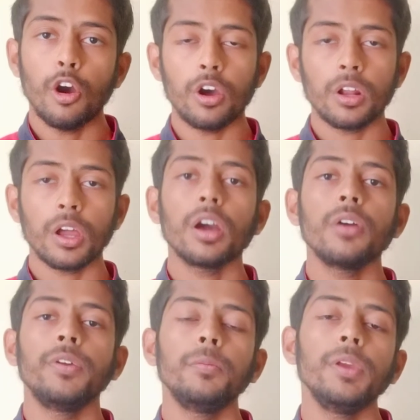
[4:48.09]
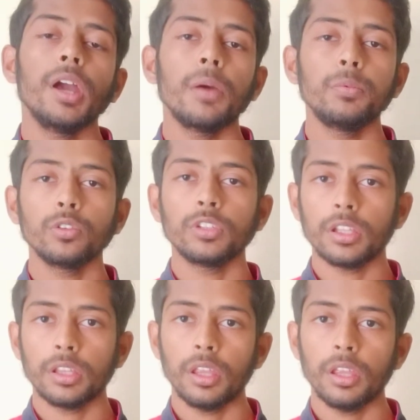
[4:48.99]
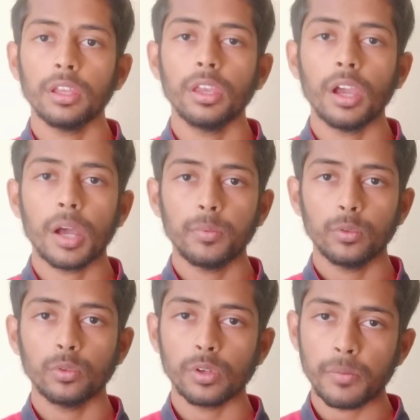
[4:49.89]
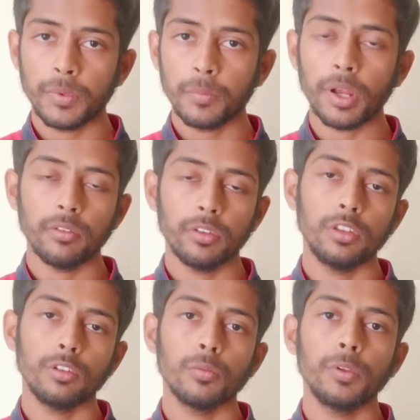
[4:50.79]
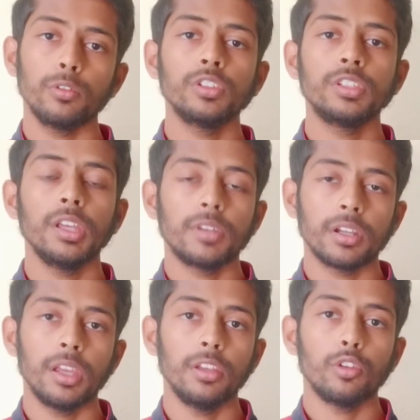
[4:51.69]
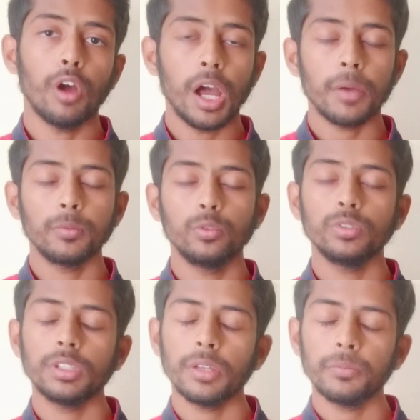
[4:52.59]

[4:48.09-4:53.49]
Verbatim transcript: और अगर फिर भी आप लोग चाहते हैं कि आप लोग अपनी प्राइवेसी को बिल्कुल सेफ रखें तो आप दूसरे